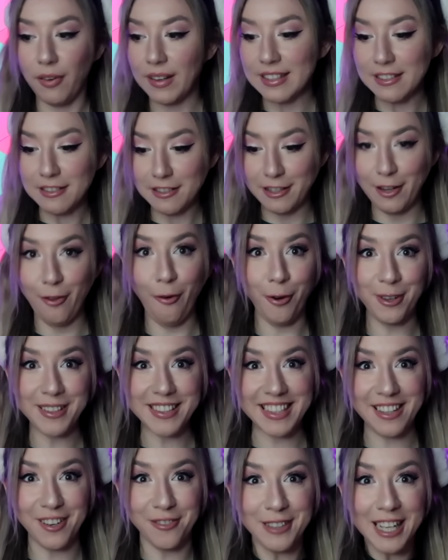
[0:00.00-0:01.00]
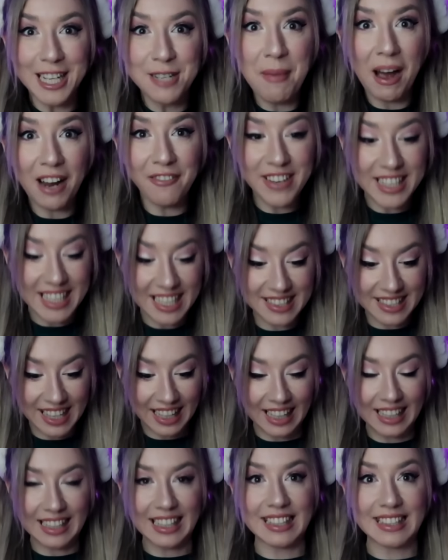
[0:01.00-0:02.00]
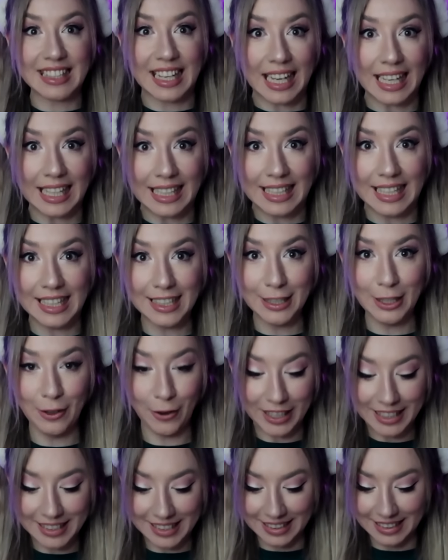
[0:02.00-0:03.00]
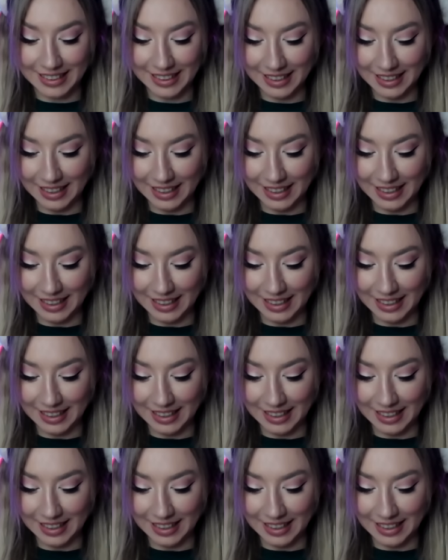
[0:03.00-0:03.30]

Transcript: Was ist los hier? Vielleicht machen wir tatsächlich das Richtige, Leute.